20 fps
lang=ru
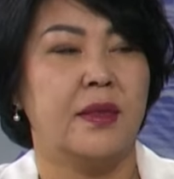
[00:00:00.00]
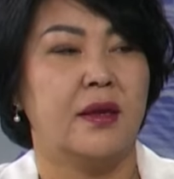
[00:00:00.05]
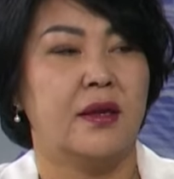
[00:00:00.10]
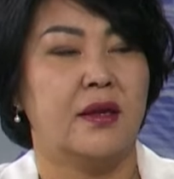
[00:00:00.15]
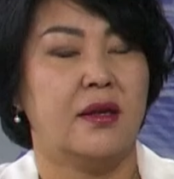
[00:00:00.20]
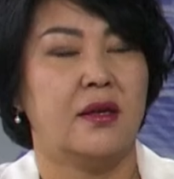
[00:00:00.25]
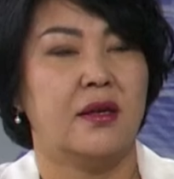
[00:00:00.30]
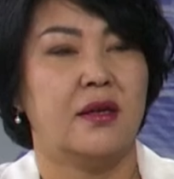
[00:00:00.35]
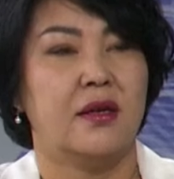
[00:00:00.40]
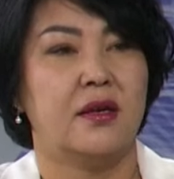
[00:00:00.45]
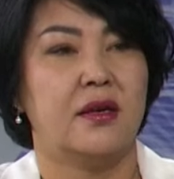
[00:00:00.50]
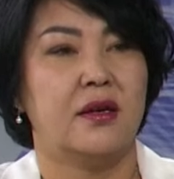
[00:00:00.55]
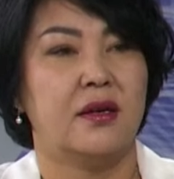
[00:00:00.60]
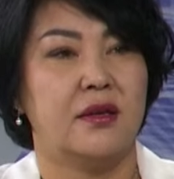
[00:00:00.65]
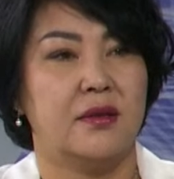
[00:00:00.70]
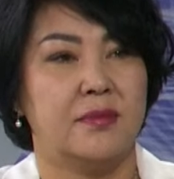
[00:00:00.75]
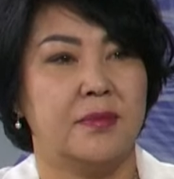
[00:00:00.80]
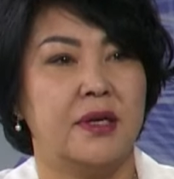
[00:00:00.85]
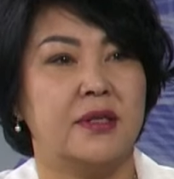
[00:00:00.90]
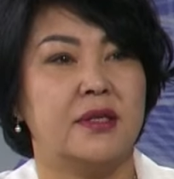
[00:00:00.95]
И
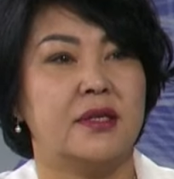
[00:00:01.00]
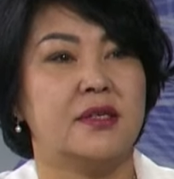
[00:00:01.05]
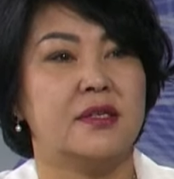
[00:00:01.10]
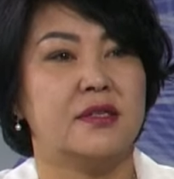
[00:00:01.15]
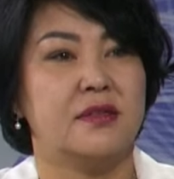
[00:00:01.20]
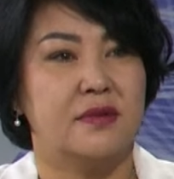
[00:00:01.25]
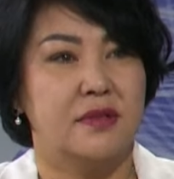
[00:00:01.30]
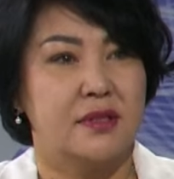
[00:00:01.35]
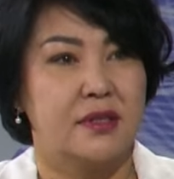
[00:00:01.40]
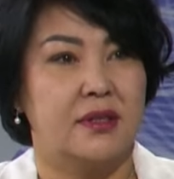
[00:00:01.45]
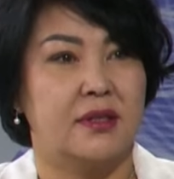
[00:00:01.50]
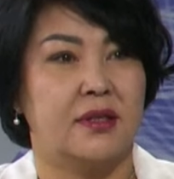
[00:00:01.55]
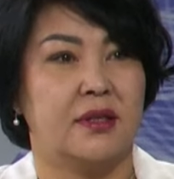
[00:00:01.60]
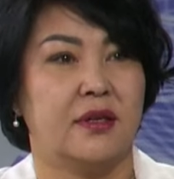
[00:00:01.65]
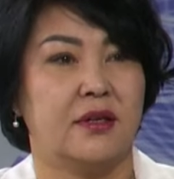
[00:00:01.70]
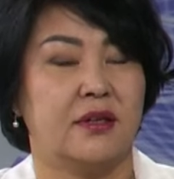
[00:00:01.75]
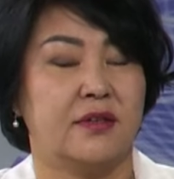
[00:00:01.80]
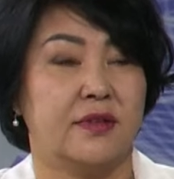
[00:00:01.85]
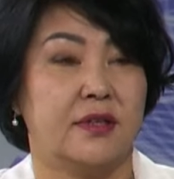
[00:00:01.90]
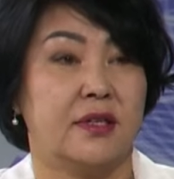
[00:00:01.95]
ребята действительно
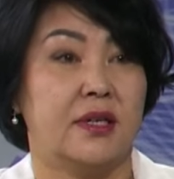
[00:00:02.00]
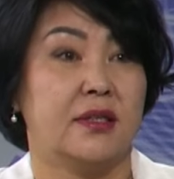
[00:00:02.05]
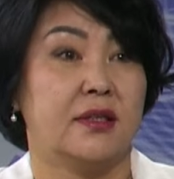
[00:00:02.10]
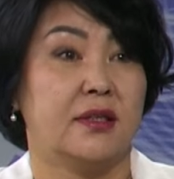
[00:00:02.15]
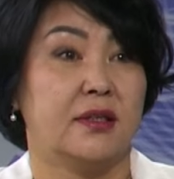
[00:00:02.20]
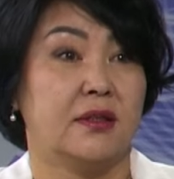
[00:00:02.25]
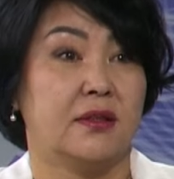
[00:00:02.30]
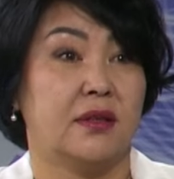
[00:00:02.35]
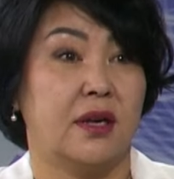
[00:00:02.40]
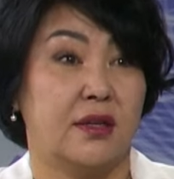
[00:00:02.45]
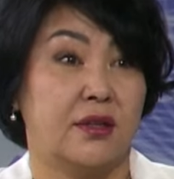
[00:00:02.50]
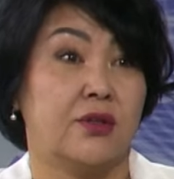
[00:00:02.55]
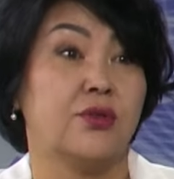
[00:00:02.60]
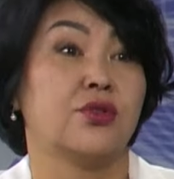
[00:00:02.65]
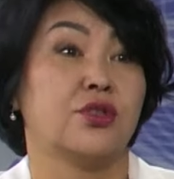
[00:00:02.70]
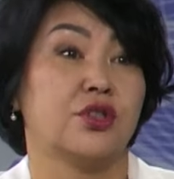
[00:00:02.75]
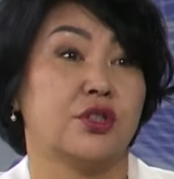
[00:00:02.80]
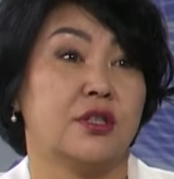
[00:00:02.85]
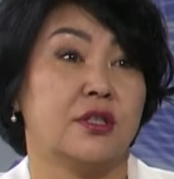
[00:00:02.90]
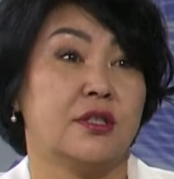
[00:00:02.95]
говорят от
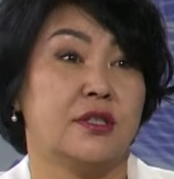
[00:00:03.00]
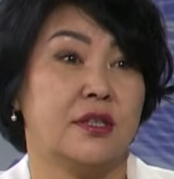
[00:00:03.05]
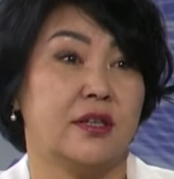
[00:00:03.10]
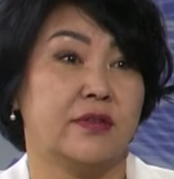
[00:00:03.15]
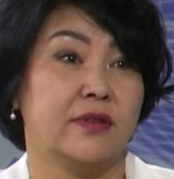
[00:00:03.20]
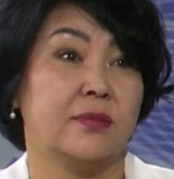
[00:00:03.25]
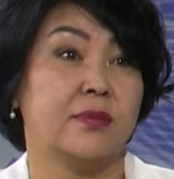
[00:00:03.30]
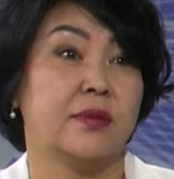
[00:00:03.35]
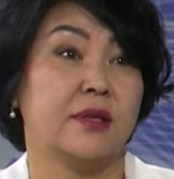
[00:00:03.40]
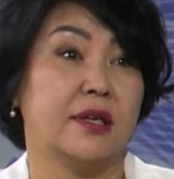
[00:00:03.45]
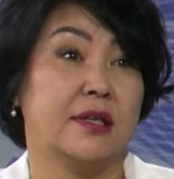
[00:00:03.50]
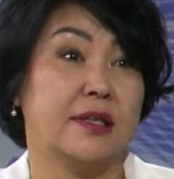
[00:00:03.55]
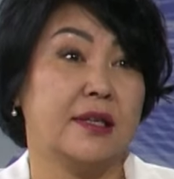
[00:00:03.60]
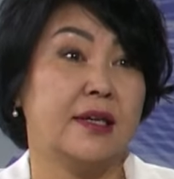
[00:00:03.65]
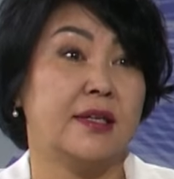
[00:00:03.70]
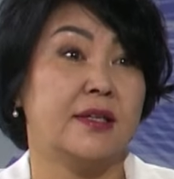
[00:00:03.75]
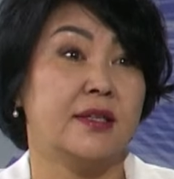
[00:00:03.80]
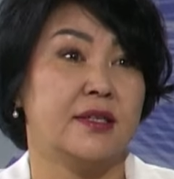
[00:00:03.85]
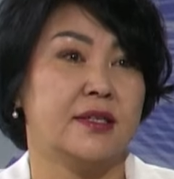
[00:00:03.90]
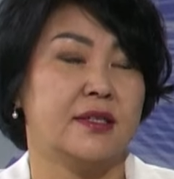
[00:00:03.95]
души слова
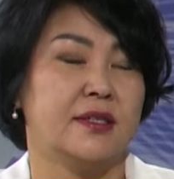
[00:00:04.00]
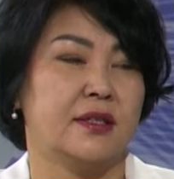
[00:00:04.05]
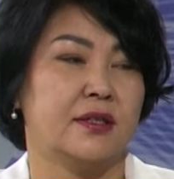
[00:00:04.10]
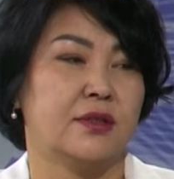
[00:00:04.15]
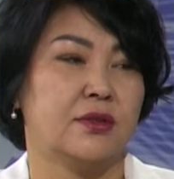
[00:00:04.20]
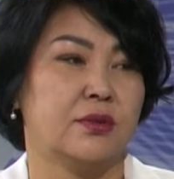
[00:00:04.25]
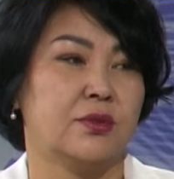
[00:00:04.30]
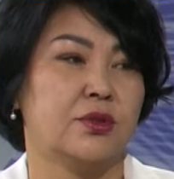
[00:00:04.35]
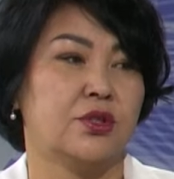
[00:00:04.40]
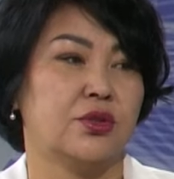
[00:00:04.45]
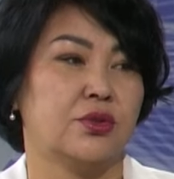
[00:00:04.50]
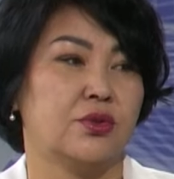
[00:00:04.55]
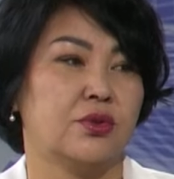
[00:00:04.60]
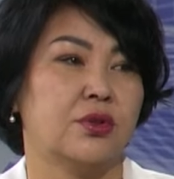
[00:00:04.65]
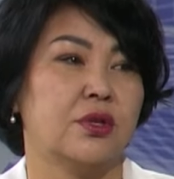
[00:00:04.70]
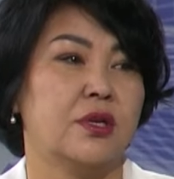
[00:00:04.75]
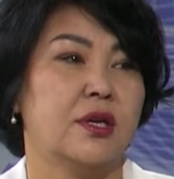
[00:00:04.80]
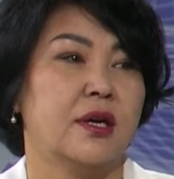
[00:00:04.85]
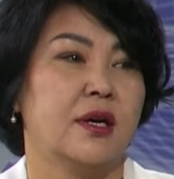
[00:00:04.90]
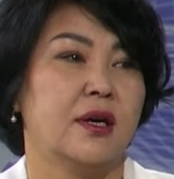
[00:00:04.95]
благодарности о том, что
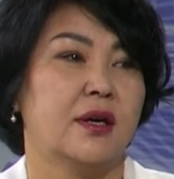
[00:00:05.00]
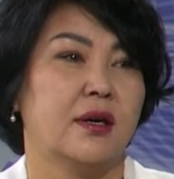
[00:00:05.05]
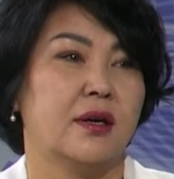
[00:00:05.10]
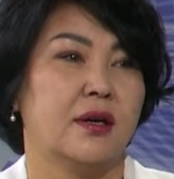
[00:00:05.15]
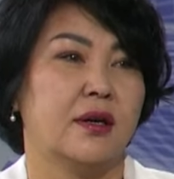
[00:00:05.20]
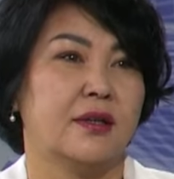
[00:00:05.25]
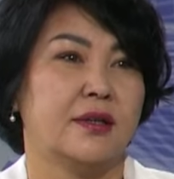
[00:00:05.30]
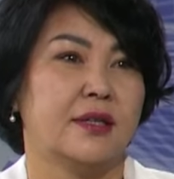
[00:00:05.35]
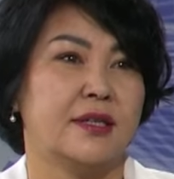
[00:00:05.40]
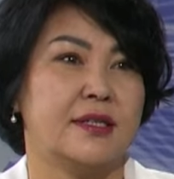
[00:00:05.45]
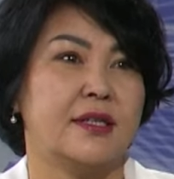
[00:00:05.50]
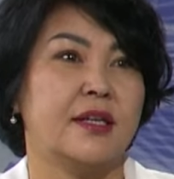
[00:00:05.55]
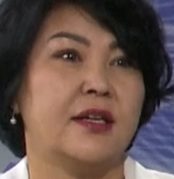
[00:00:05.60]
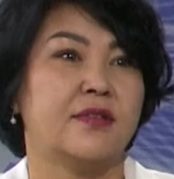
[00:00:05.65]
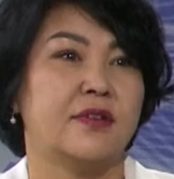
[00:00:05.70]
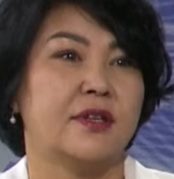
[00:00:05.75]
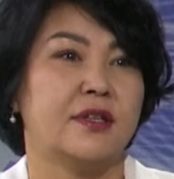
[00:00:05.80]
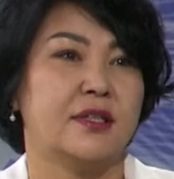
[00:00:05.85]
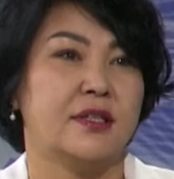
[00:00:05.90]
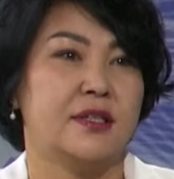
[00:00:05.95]
а,
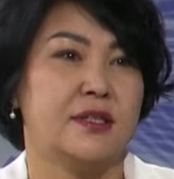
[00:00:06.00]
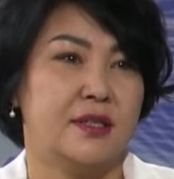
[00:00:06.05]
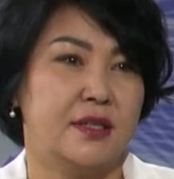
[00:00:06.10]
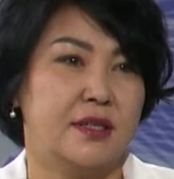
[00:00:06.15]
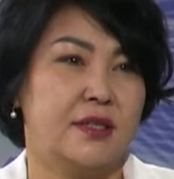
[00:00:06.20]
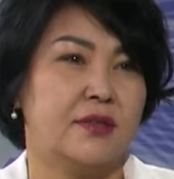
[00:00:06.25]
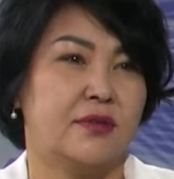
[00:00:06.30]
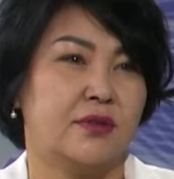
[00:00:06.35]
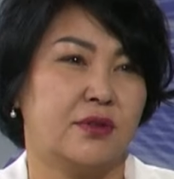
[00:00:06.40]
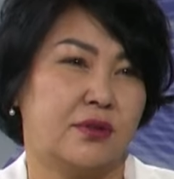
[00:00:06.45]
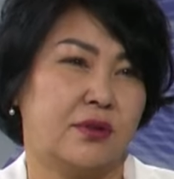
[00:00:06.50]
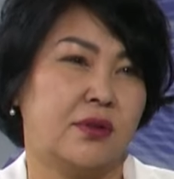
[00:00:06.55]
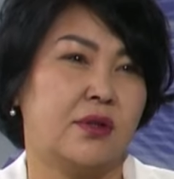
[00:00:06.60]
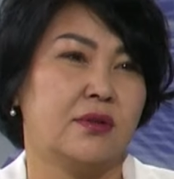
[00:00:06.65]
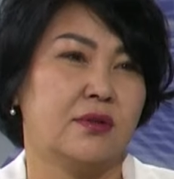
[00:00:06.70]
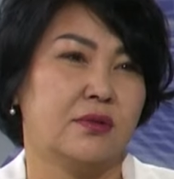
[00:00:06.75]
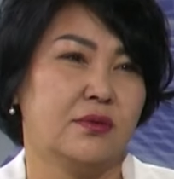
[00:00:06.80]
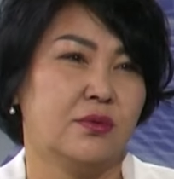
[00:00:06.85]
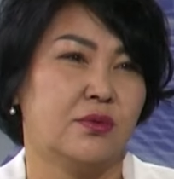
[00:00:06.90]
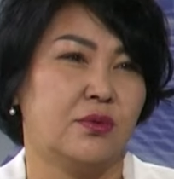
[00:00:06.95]
доставлены сети вот,
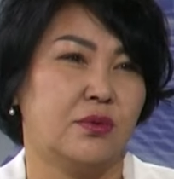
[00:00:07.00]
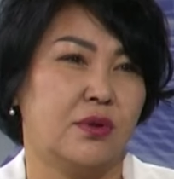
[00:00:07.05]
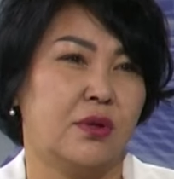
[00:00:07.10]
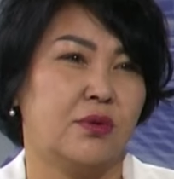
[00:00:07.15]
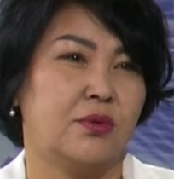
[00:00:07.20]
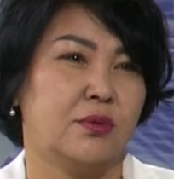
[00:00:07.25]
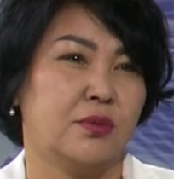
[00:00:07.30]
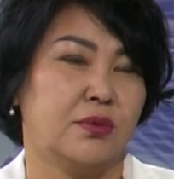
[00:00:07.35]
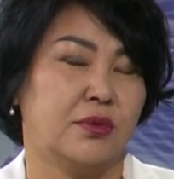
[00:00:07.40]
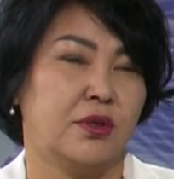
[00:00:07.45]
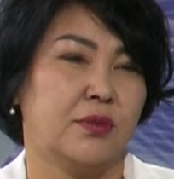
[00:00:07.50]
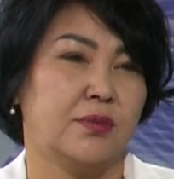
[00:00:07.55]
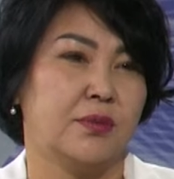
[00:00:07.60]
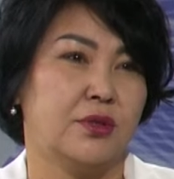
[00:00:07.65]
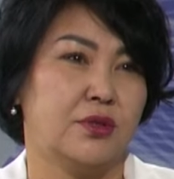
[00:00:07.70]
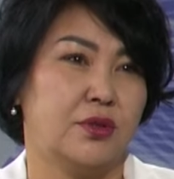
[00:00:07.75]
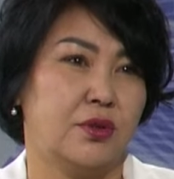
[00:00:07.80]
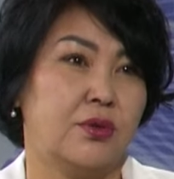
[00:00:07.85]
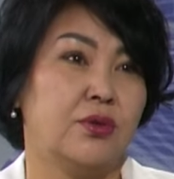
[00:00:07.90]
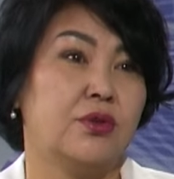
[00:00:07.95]
ну, к какому-то
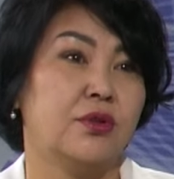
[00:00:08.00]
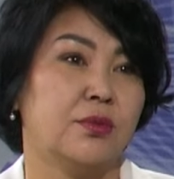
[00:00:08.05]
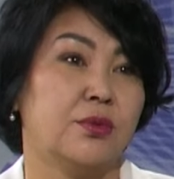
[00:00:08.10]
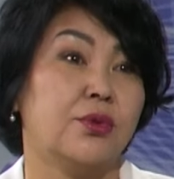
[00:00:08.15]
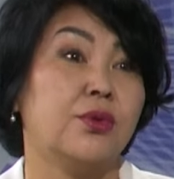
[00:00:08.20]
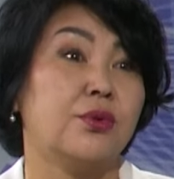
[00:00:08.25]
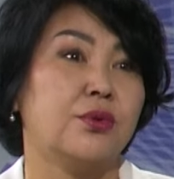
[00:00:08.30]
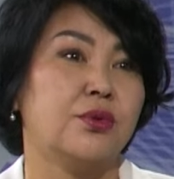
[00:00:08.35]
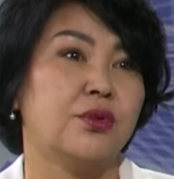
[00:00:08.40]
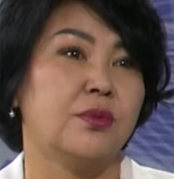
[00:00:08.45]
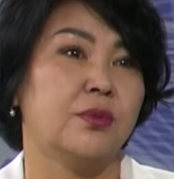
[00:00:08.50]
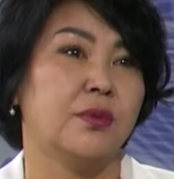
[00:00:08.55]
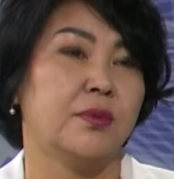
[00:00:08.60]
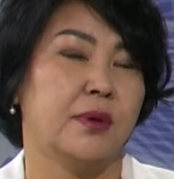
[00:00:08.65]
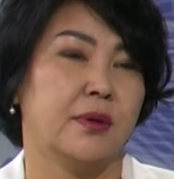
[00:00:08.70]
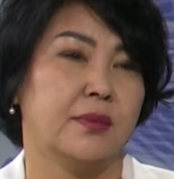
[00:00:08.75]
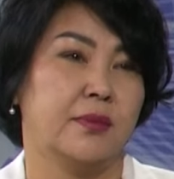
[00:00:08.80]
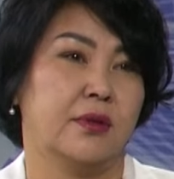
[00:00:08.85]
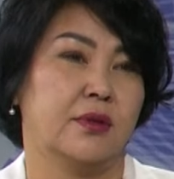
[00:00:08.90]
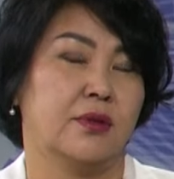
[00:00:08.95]
определенному трудному
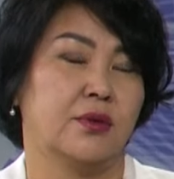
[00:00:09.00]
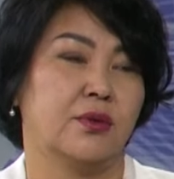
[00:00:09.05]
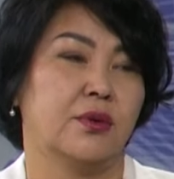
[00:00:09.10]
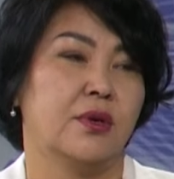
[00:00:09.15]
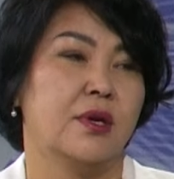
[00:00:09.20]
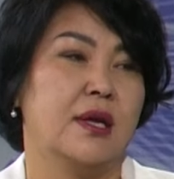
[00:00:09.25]
моменту.